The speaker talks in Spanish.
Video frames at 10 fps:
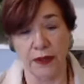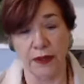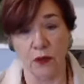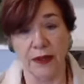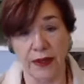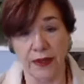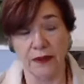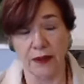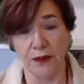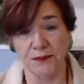que no era
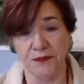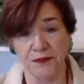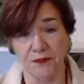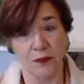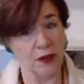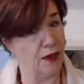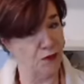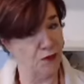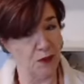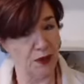ética. Es la
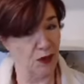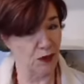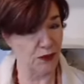forma que lo